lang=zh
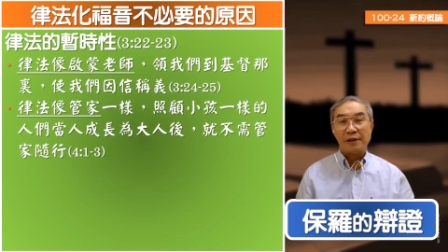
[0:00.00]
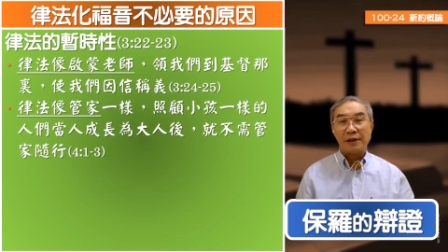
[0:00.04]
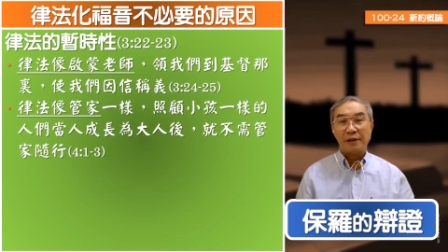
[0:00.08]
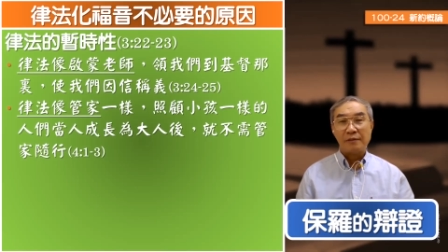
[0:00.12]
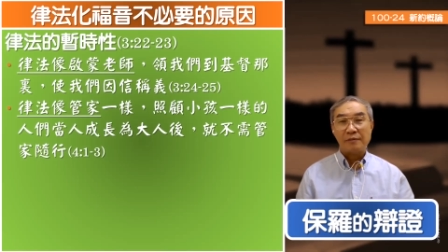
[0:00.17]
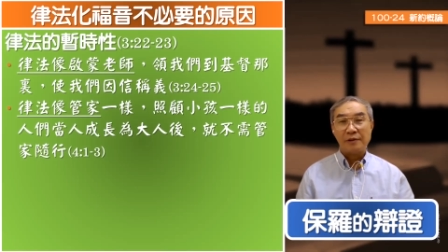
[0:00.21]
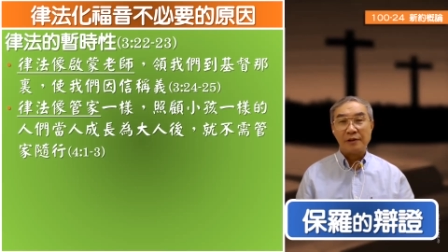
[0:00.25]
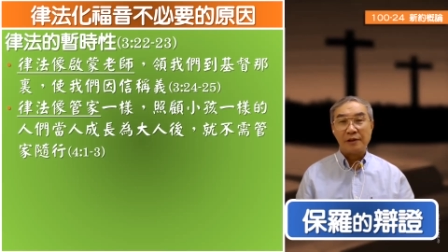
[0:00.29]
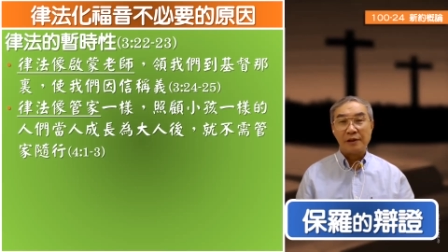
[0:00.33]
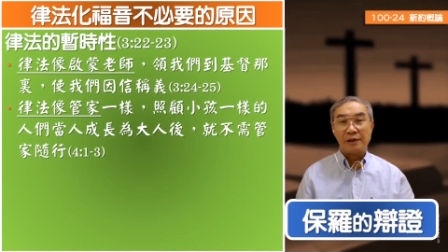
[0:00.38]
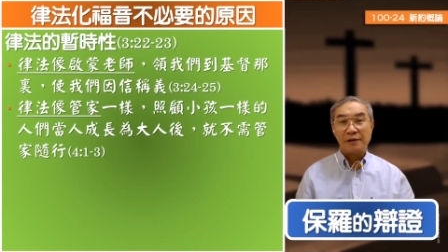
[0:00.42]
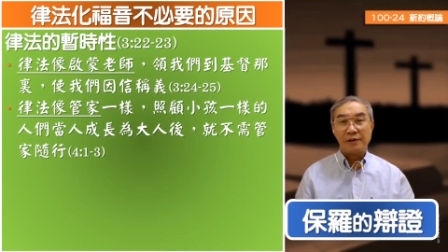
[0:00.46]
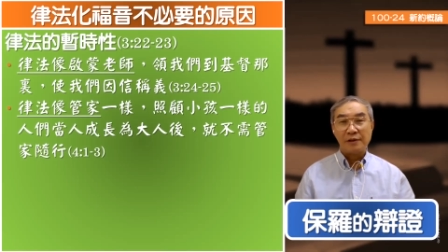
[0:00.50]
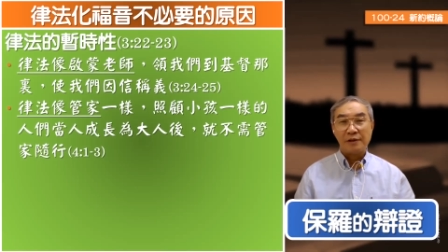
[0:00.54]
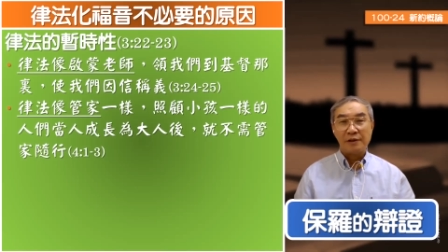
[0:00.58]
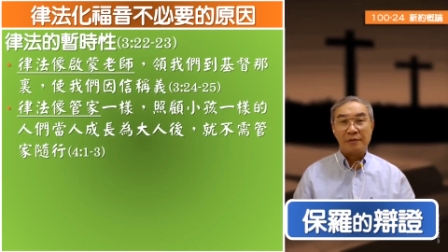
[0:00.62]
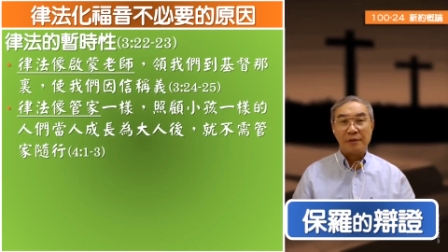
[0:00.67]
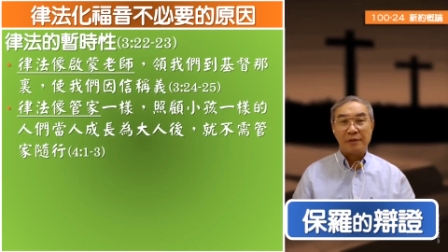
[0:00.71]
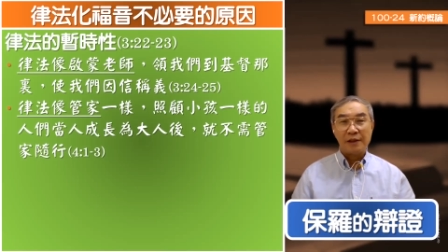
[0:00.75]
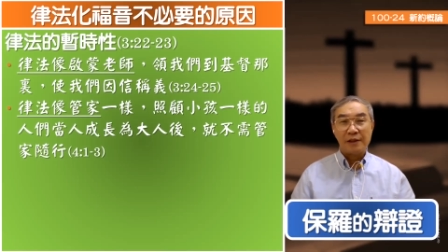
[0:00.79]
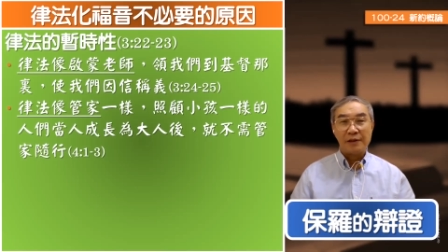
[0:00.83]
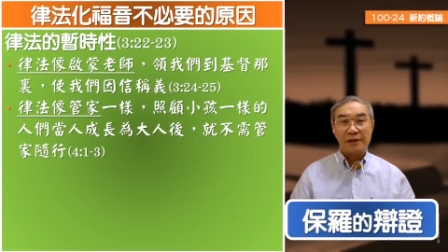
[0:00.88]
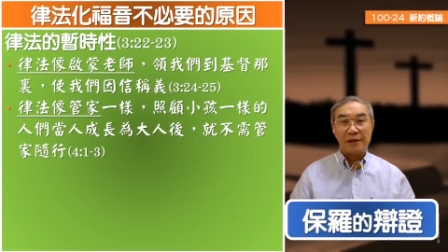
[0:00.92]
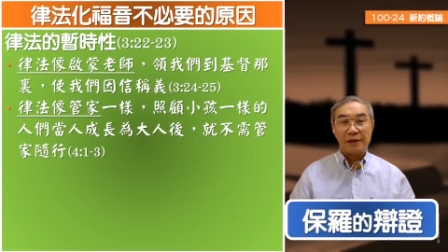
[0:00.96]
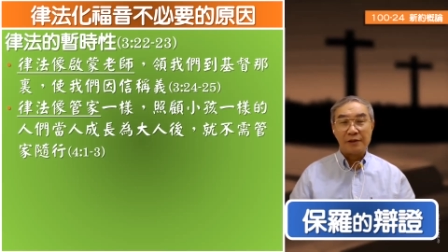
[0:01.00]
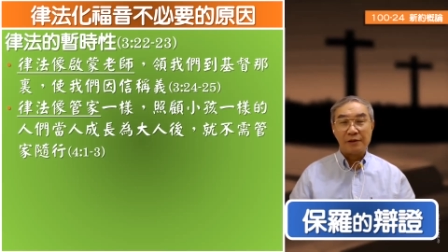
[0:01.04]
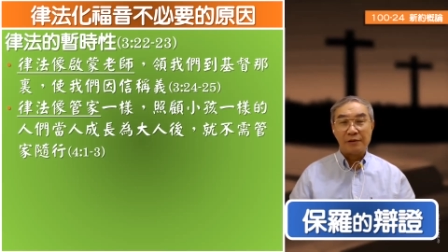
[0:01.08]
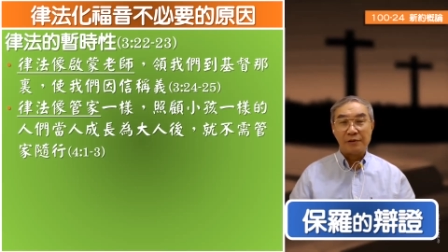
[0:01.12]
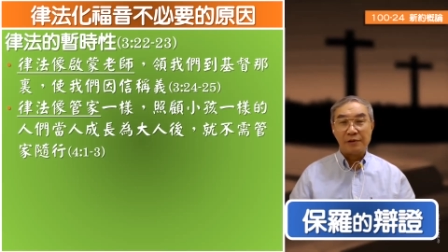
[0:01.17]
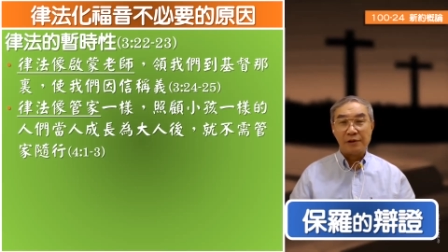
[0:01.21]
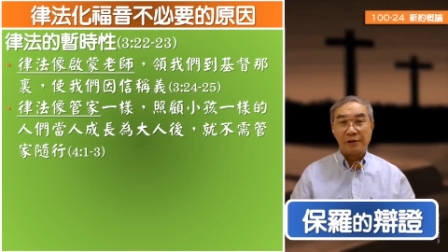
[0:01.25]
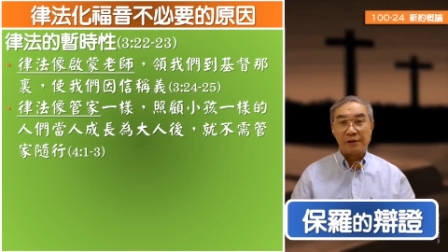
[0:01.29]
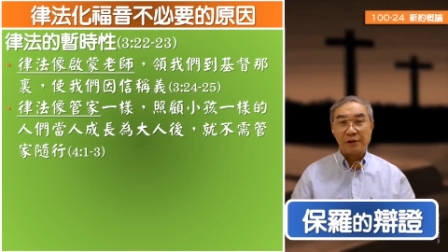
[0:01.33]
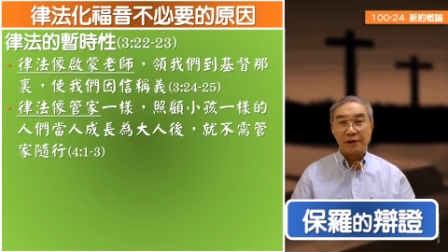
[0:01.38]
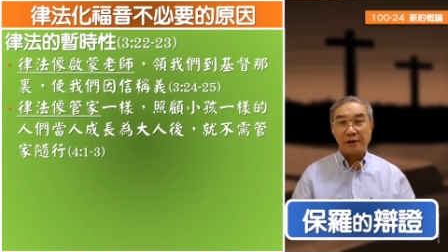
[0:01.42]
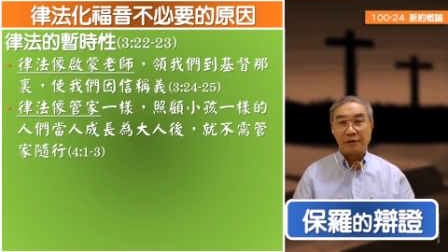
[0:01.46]
他们一般来讲都
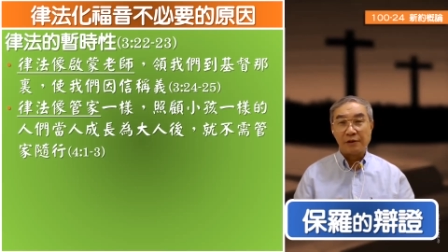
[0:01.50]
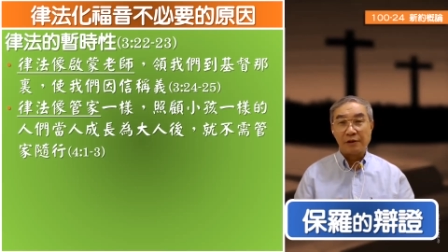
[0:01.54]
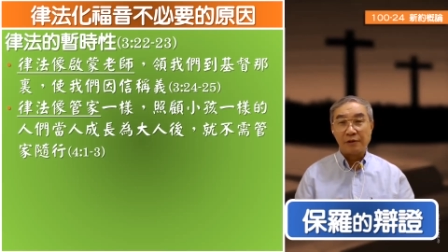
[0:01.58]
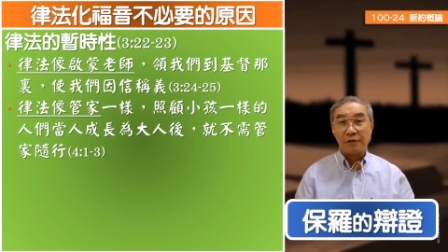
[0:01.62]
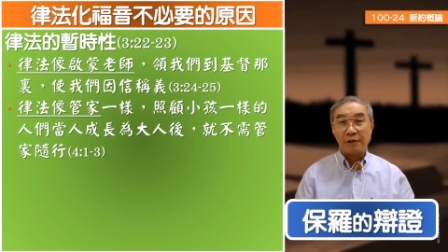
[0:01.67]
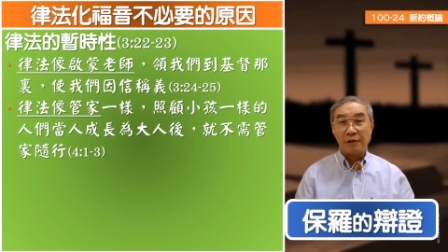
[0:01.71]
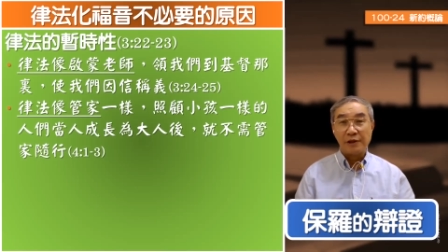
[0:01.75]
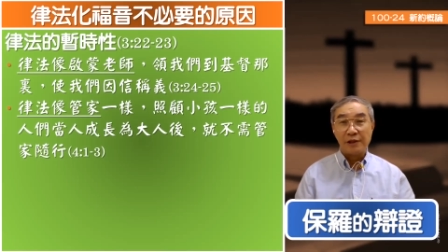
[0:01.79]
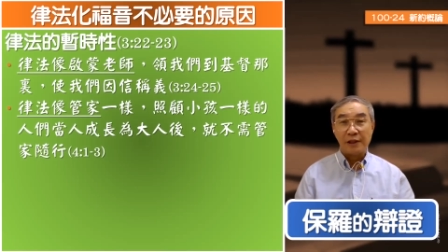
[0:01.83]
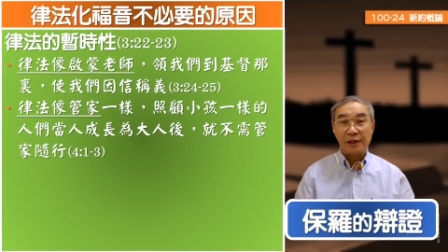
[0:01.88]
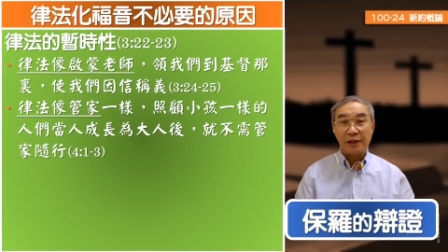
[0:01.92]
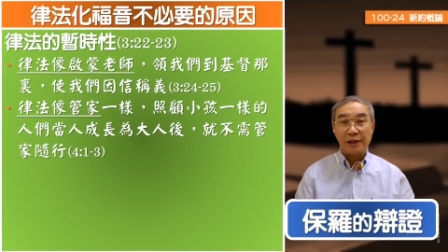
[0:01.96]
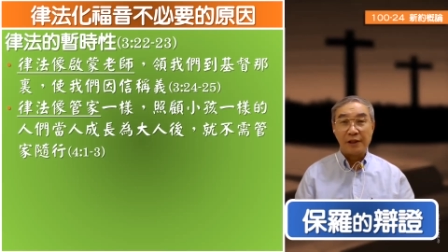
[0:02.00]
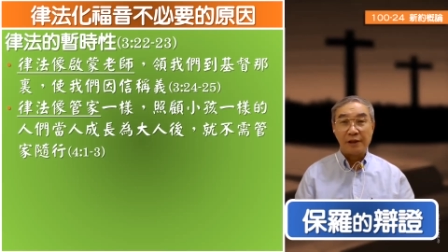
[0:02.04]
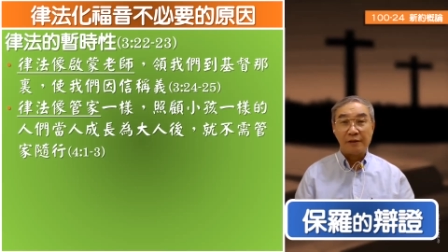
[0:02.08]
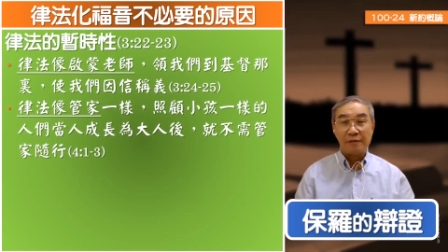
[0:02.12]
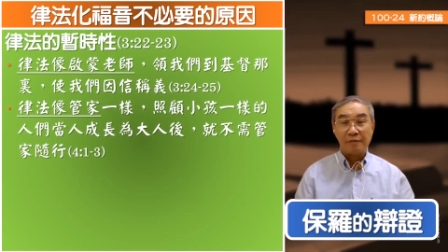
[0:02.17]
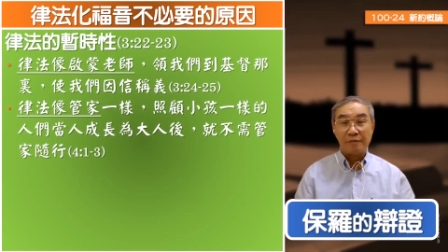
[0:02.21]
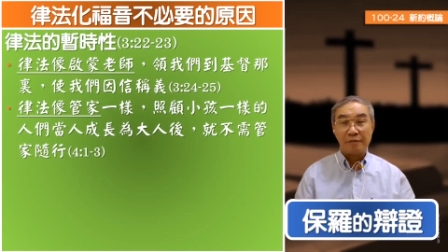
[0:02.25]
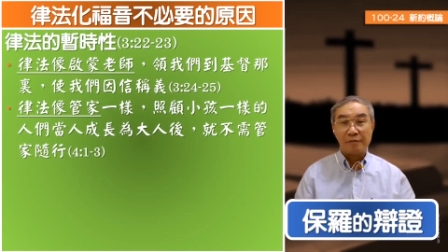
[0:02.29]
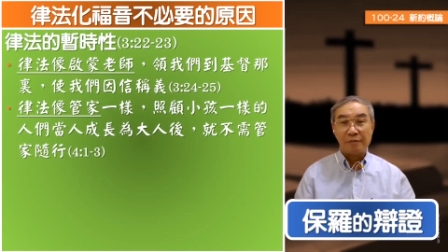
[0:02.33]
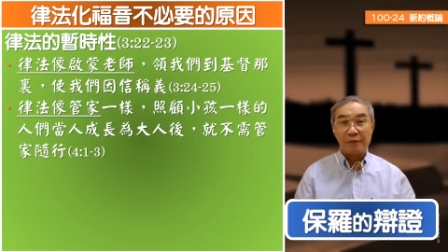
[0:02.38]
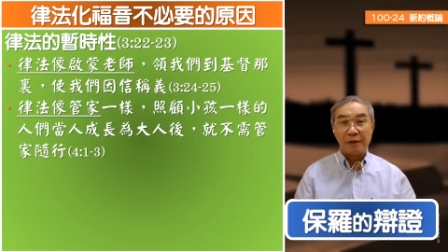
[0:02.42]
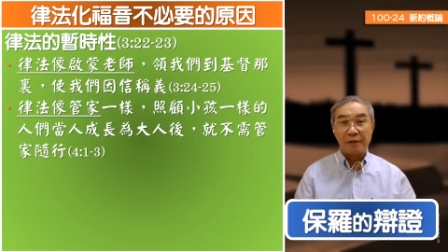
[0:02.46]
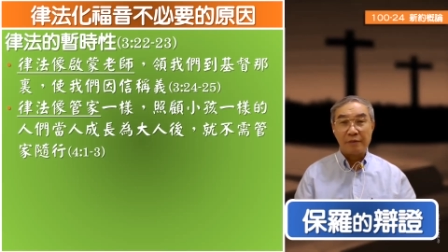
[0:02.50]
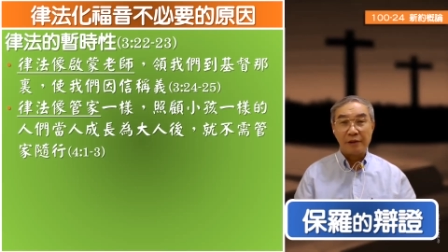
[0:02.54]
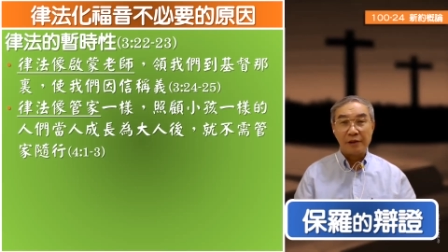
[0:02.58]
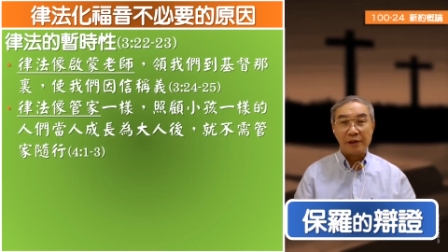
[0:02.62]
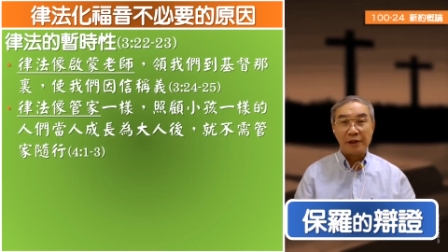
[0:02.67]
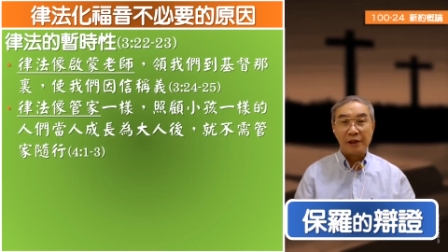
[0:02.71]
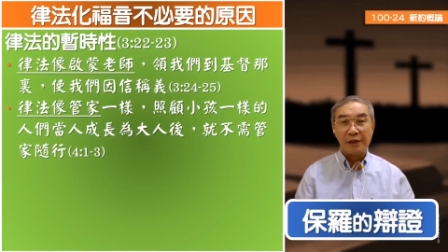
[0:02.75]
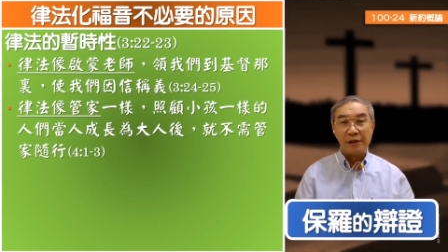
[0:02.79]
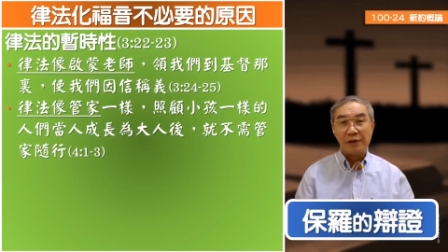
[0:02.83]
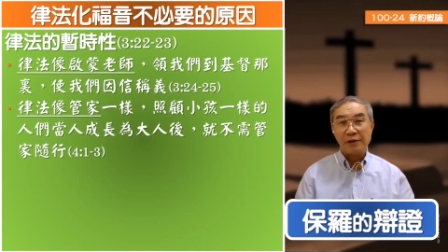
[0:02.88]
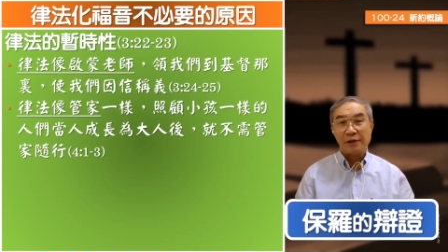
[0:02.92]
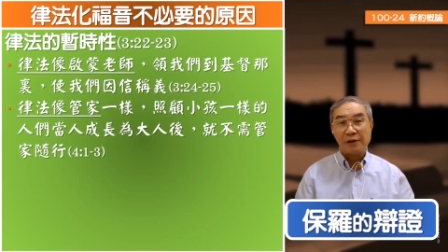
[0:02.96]
会找个管家来帮忙
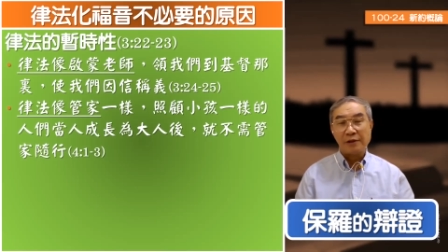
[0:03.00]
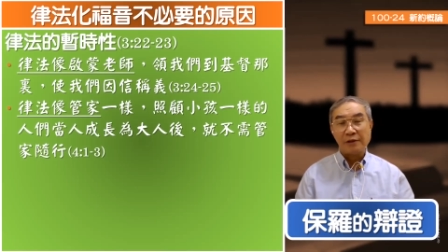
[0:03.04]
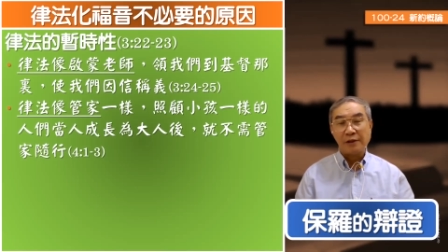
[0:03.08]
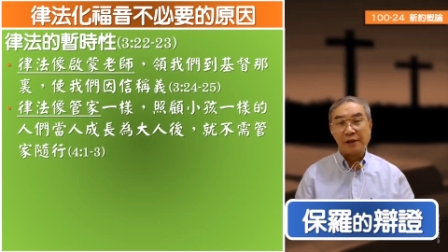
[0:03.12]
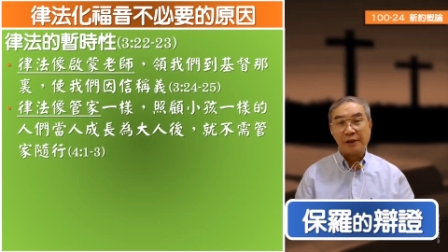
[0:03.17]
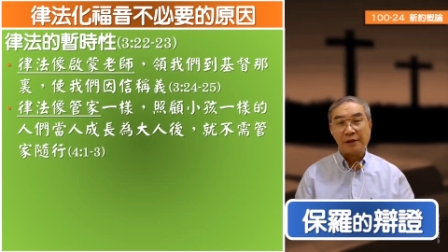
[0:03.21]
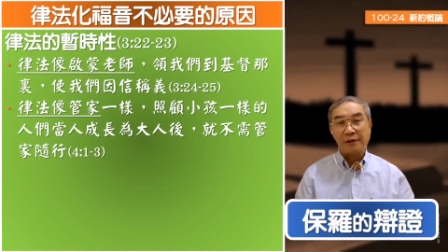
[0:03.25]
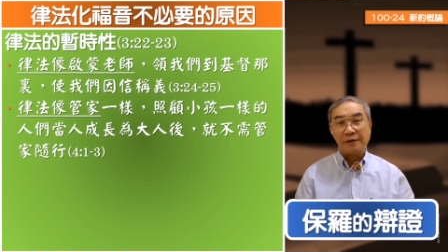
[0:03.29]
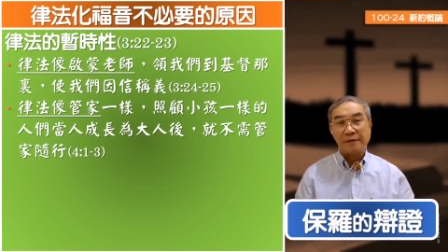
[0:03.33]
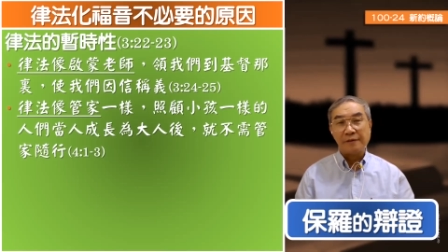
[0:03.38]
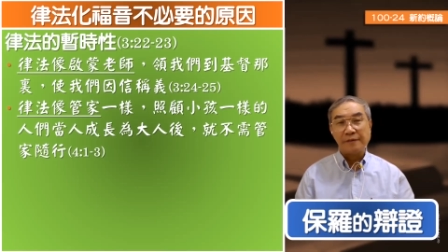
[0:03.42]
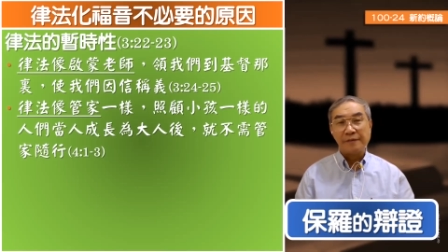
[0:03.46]
带领小孩，